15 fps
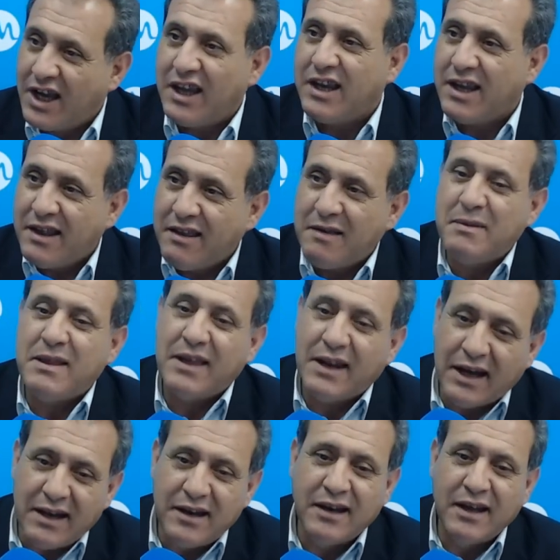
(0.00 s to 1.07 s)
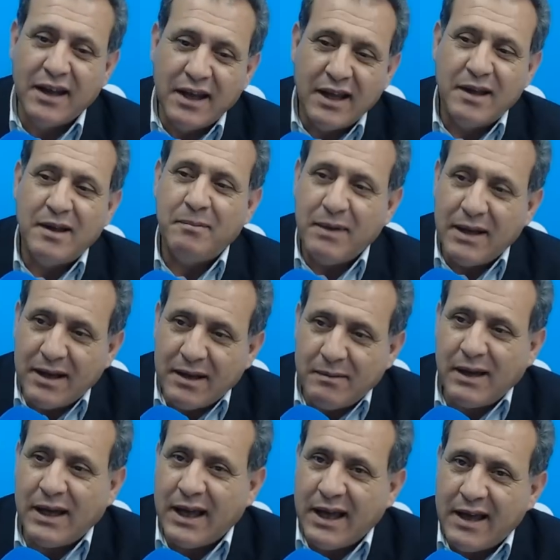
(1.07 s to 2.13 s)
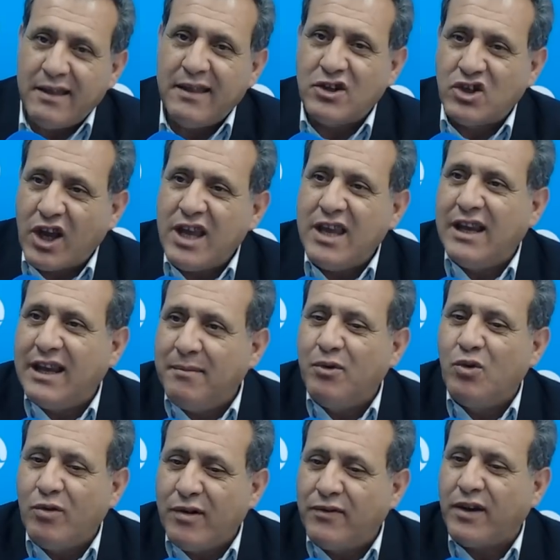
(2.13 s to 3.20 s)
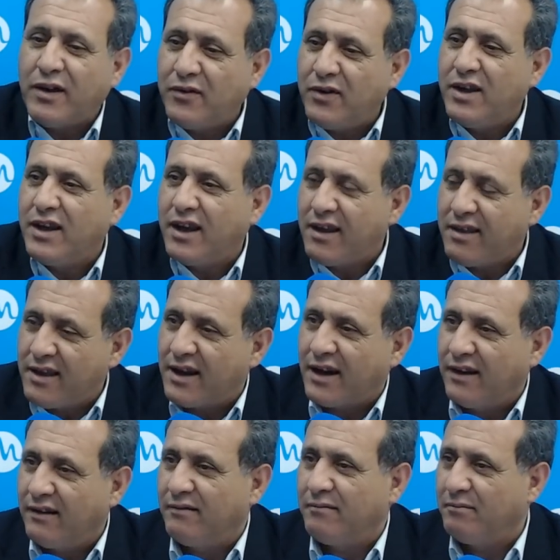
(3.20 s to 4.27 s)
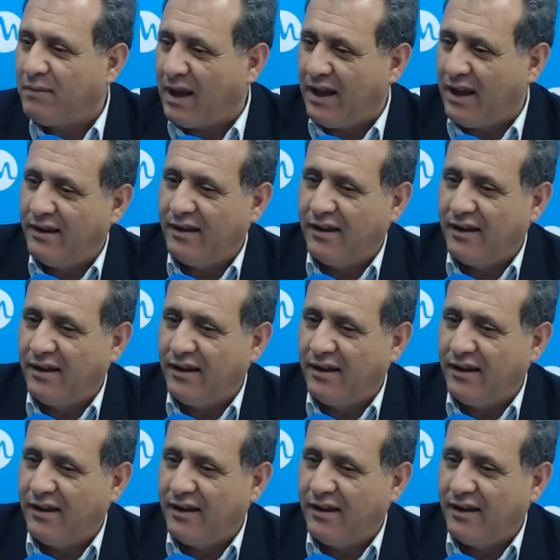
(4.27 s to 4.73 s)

يعني هذا مثلا ما هذا شيء لم نوفق فيه كثيرا باهي